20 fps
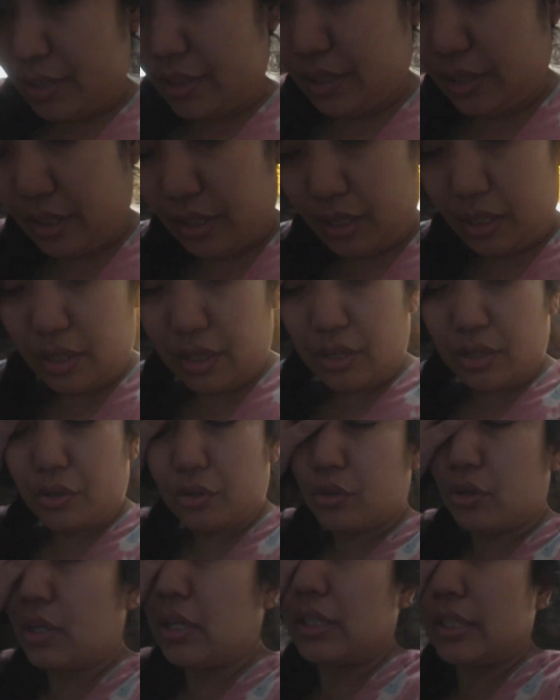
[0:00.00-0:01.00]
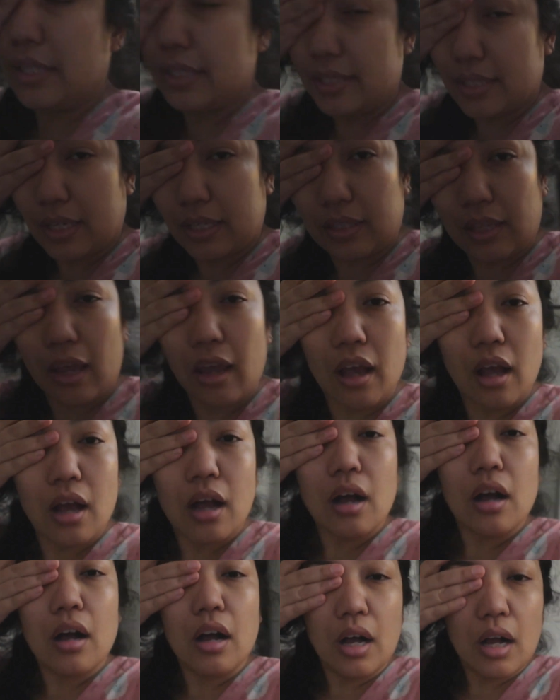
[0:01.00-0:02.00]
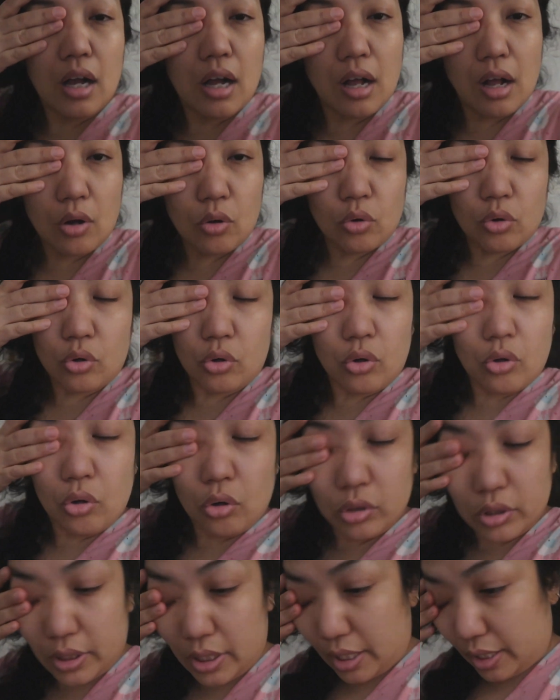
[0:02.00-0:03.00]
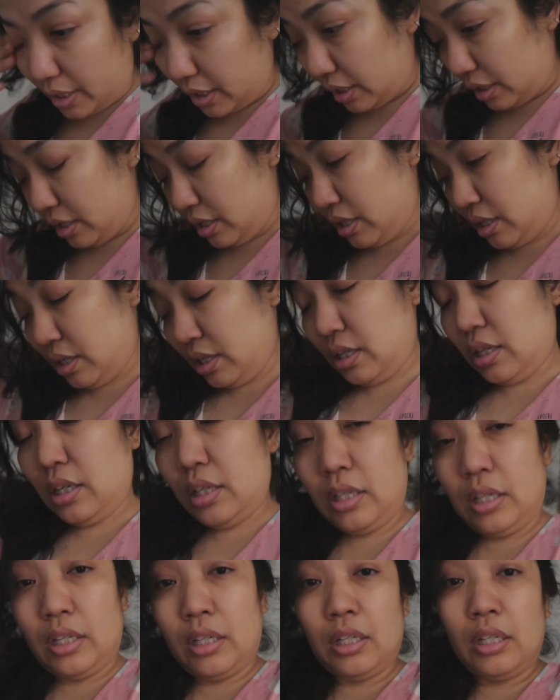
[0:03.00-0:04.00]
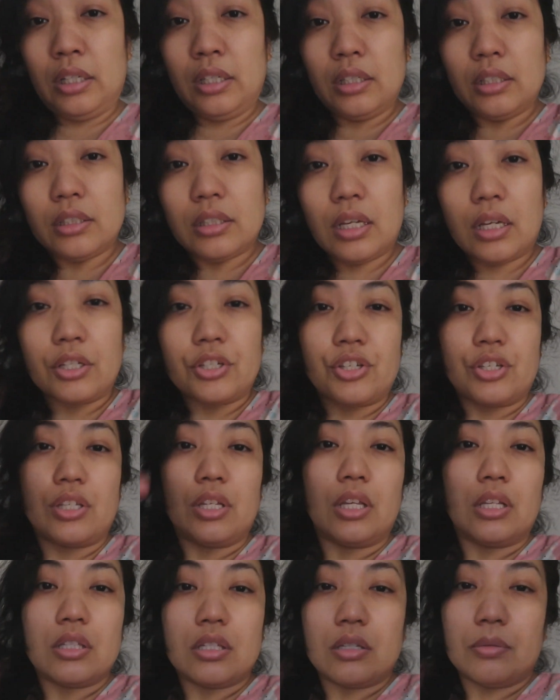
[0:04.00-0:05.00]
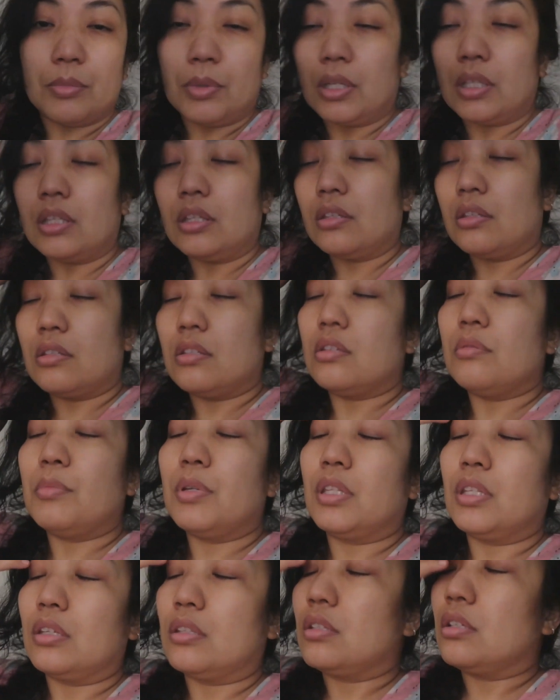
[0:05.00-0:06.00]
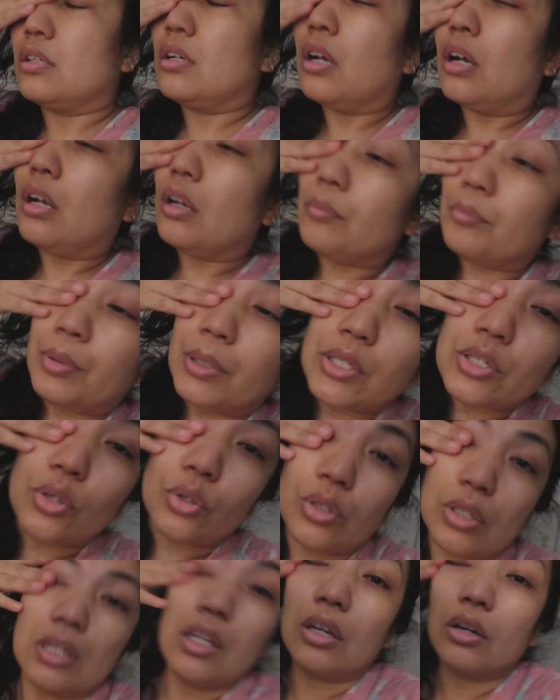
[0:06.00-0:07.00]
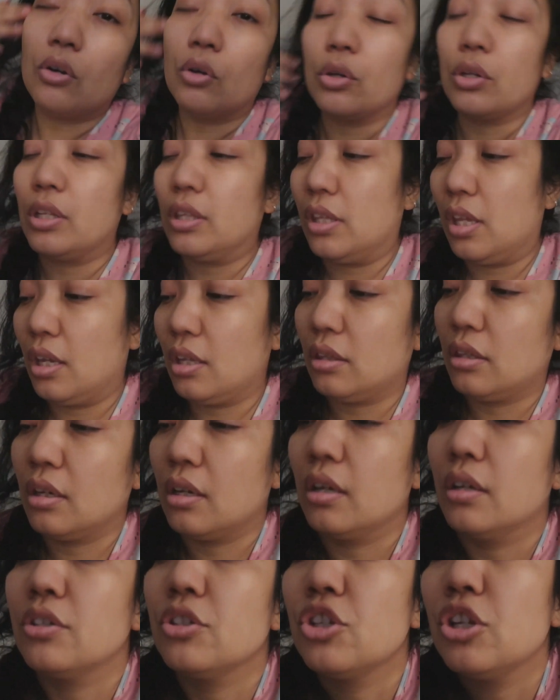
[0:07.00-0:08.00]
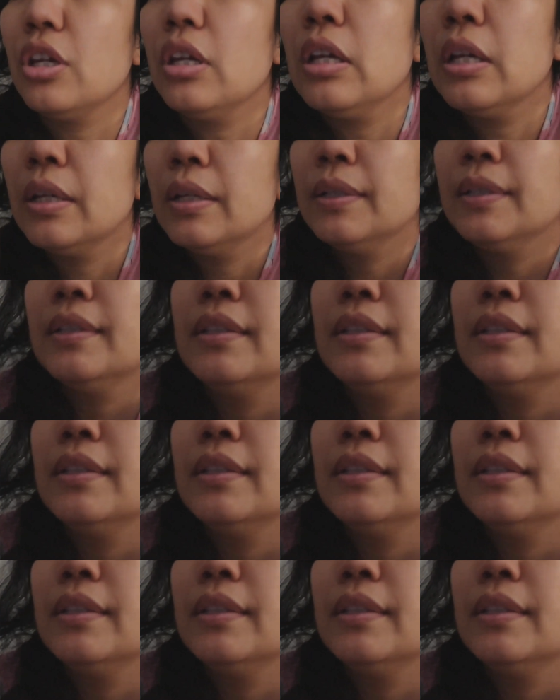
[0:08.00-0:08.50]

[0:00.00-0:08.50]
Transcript: ずいろいろ片付けて箱6個ぐらい出して詰め詰めたつか場所に置いてって感じ